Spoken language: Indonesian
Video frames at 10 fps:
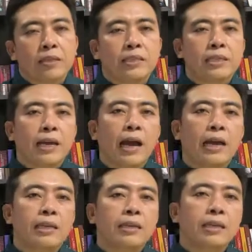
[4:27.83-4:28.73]
Jika
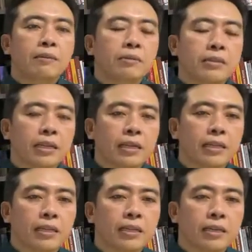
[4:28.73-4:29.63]
hari ini
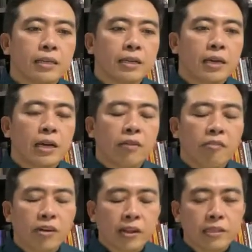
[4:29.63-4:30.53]
misalnya
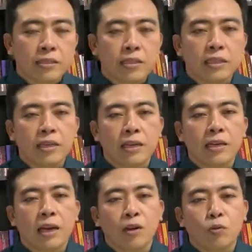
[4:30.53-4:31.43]
referensi yang
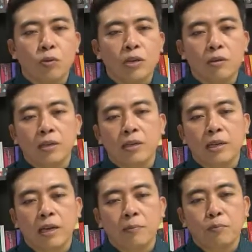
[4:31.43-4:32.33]
diakui
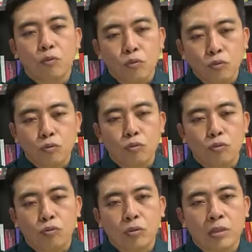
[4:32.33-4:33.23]
dari
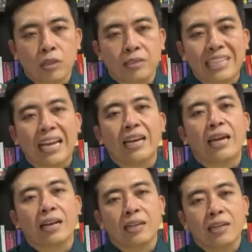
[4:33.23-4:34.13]
buku
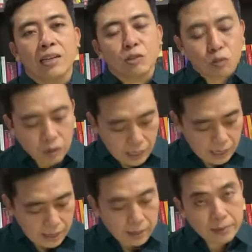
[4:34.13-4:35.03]
terstandar dan jurnal
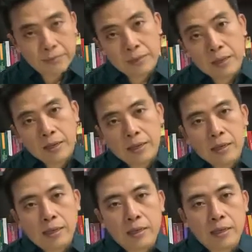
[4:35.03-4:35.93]
yang
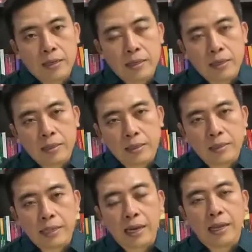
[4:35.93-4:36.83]
e,
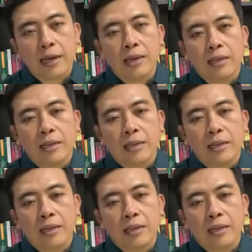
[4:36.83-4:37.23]
terstandar,